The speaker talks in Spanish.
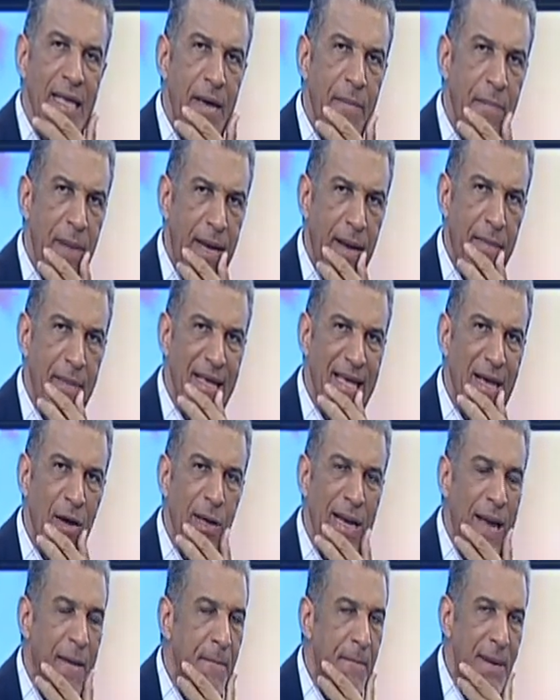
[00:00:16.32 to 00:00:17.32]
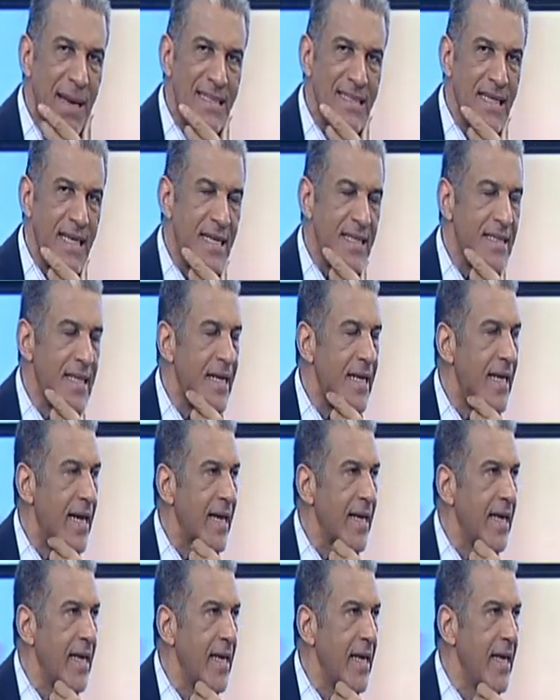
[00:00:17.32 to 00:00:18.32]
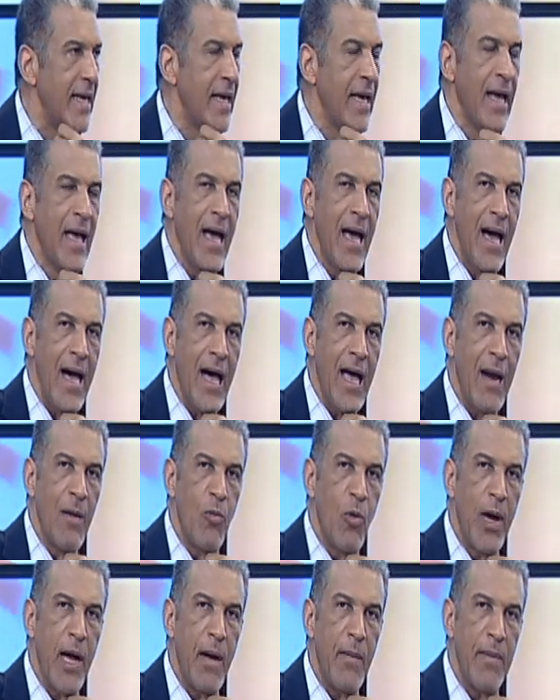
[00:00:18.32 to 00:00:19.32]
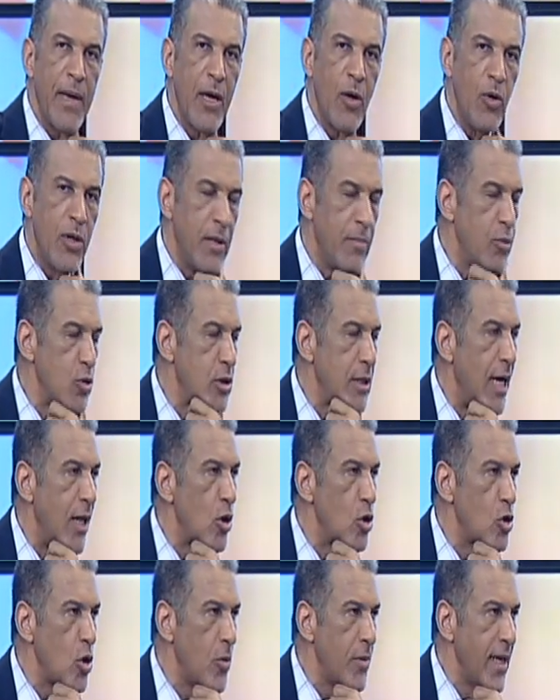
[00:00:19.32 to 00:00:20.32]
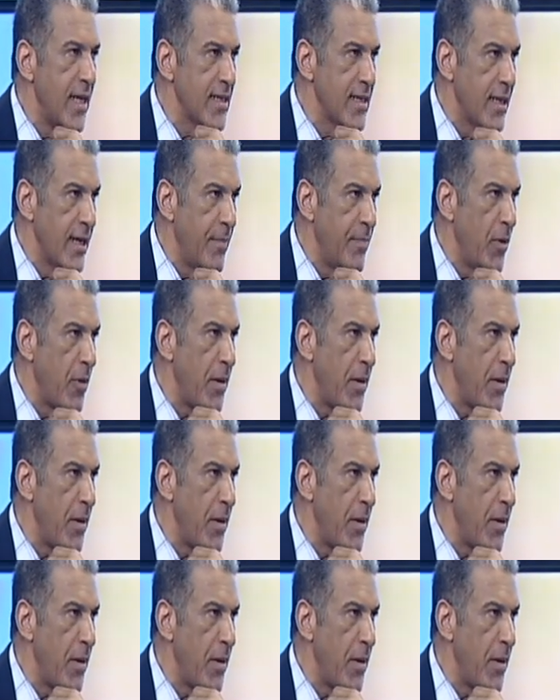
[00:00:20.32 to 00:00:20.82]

y para mí es gran placer tener aquí al buen amigo y diputado Tobías Crespo.